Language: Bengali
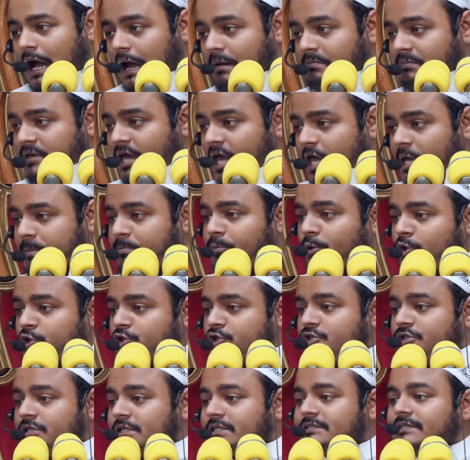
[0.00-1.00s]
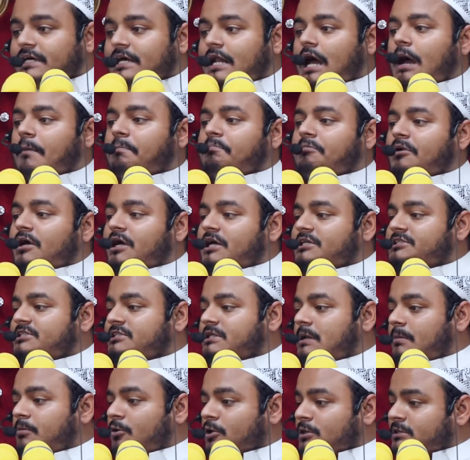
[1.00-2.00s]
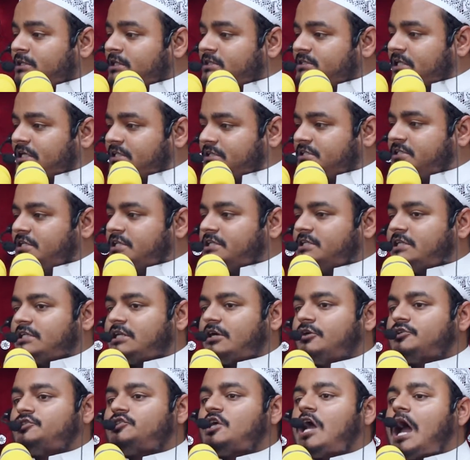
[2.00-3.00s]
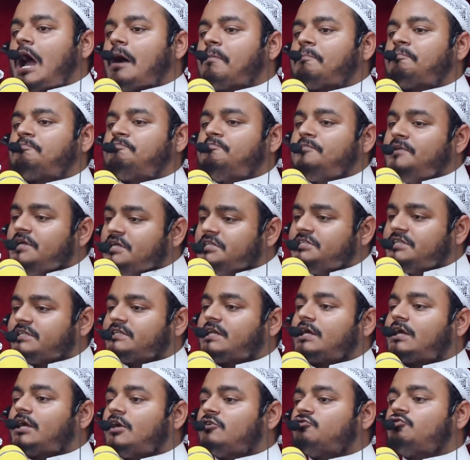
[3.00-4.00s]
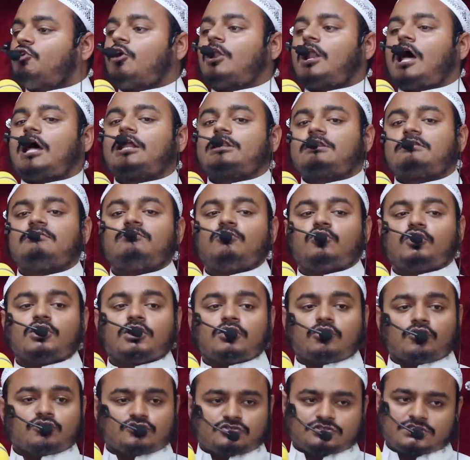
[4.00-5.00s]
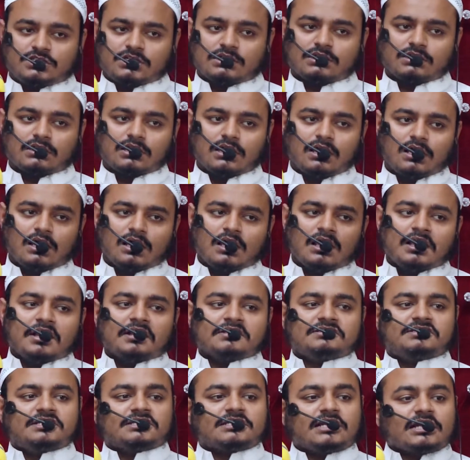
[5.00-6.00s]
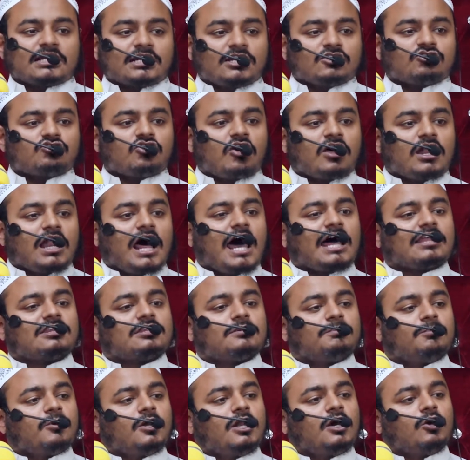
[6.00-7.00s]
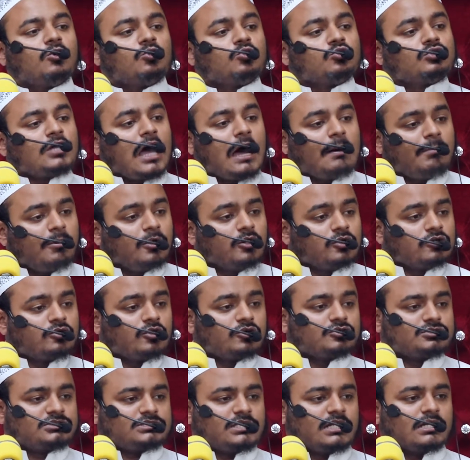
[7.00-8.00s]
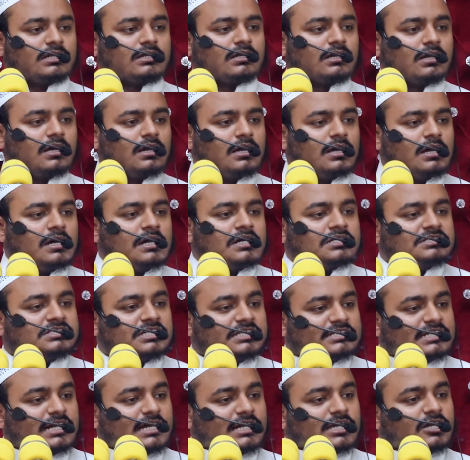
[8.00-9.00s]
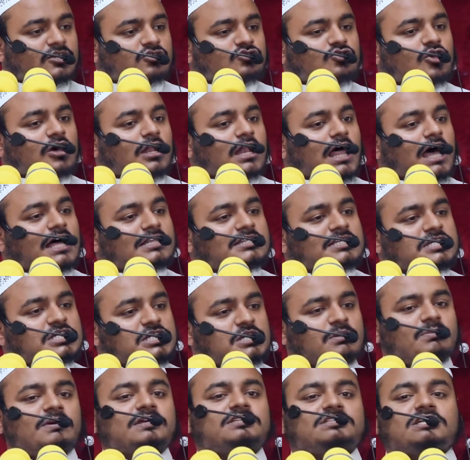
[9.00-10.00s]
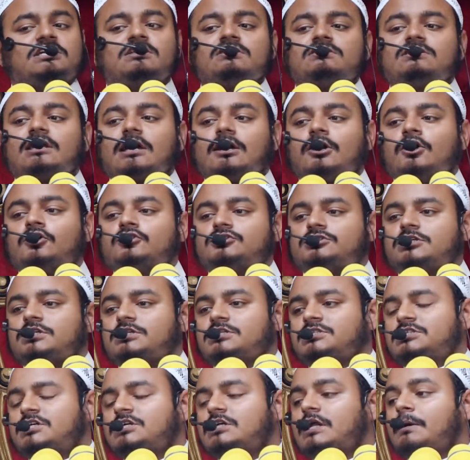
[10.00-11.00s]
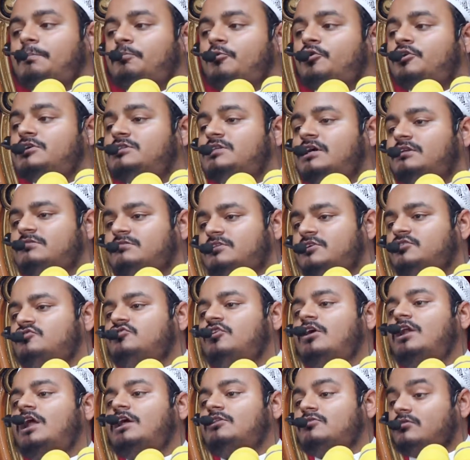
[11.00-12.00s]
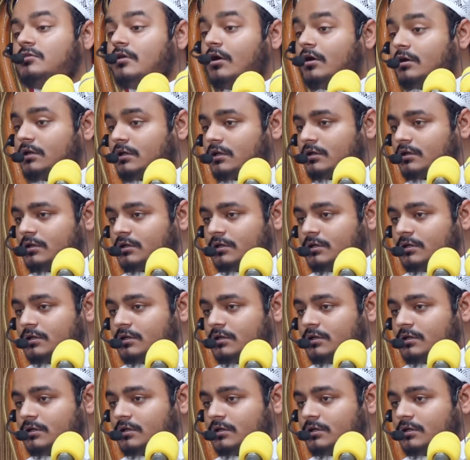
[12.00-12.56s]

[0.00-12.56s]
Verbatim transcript: আমি এই প্রশ্নের দ্বারা আপনাকে যেটা বলতে চাচ্ছি সেটা হচ্ছে আপনি যেটাকে সলাৎ মনে করছেন যেটাকে সলাৎ বলে অনুধাবন করছেন যেটাকে সলাৎ হিসেবে চিন্তা করছেন সেটা প্রকৃতার্থে সলাৎ নয়